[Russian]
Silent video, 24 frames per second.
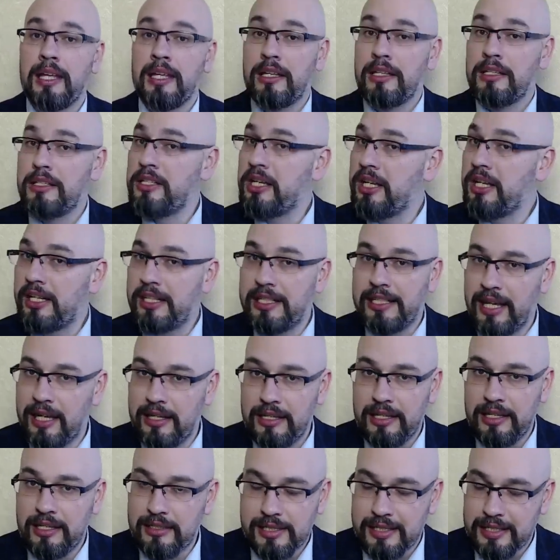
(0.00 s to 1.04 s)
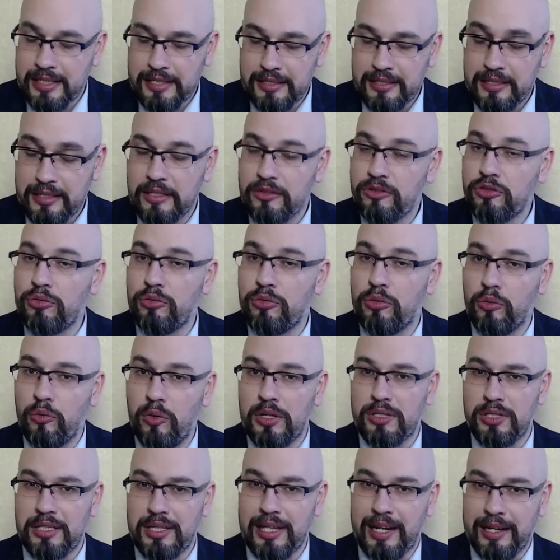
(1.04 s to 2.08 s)
Нигде нет статьи, с
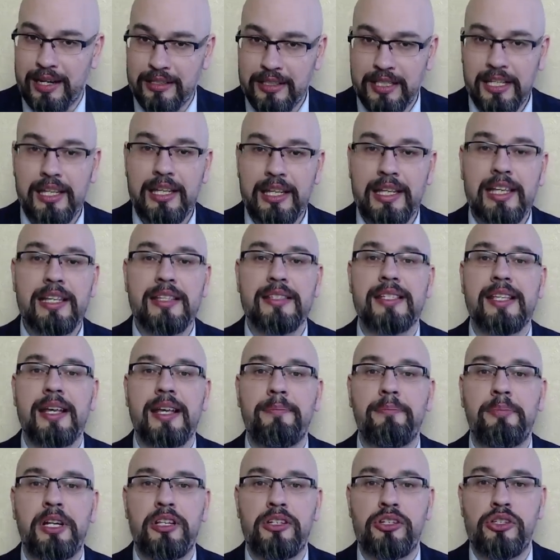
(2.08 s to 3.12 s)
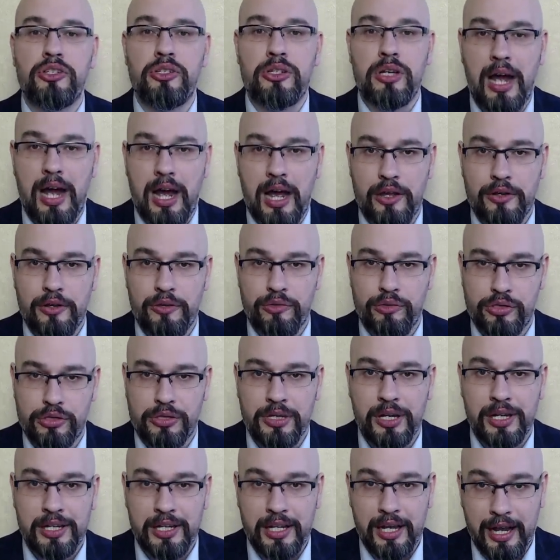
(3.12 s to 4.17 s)
другой стороны, и
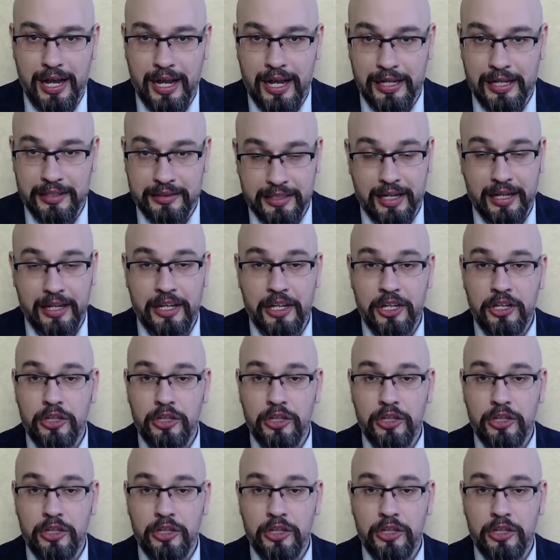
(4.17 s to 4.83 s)
запрещающей это.